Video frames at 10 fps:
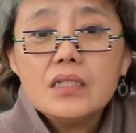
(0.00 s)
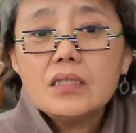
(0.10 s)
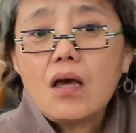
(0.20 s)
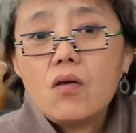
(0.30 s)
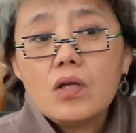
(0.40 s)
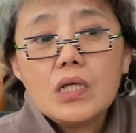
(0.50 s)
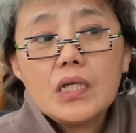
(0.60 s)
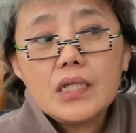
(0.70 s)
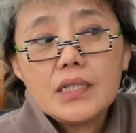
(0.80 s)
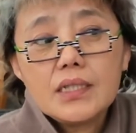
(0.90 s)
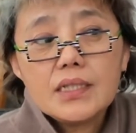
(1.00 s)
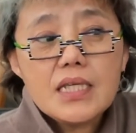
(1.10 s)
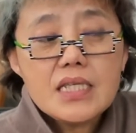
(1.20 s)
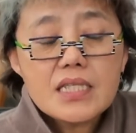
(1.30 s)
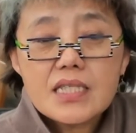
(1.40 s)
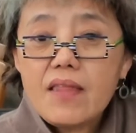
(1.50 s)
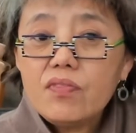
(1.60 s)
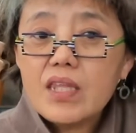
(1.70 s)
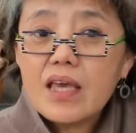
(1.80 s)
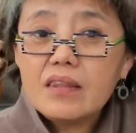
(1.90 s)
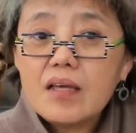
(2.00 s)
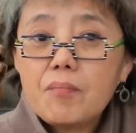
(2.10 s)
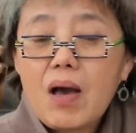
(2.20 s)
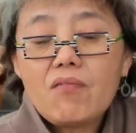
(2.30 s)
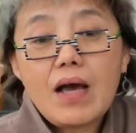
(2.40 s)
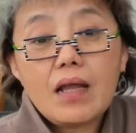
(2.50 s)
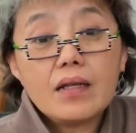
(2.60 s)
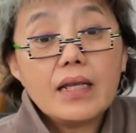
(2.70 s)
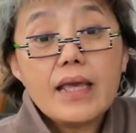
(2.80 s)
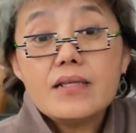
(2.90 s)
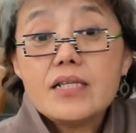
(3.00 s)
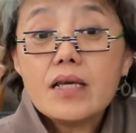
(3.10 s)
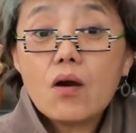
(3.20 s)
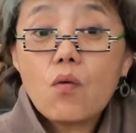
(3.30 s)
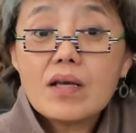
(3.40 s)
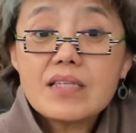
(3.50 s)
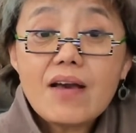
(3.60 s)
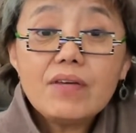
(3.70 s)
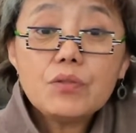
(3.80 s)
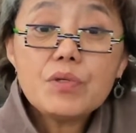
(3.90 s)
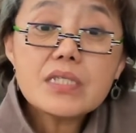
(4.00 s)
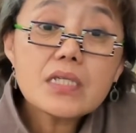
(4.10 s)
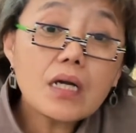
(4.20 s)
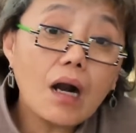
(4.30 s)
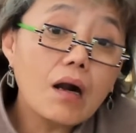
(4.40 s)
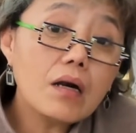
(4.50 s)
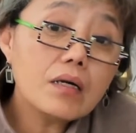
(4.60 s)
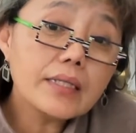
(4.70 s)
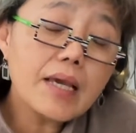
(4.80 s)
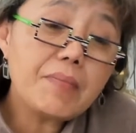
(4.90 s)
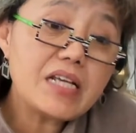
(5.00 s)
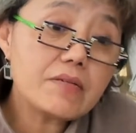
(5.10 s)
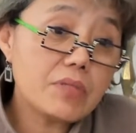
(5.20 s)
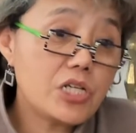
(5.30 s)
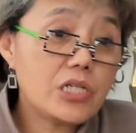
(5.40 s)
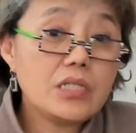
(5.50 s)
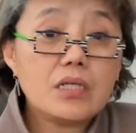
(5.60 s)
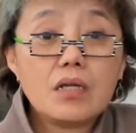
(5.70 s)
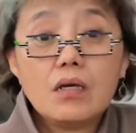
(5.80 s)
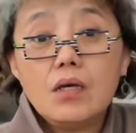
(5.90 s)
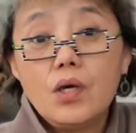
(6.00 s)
到了第三天的傍晚，连这个皇家卫队自个儿也没什么吃的了。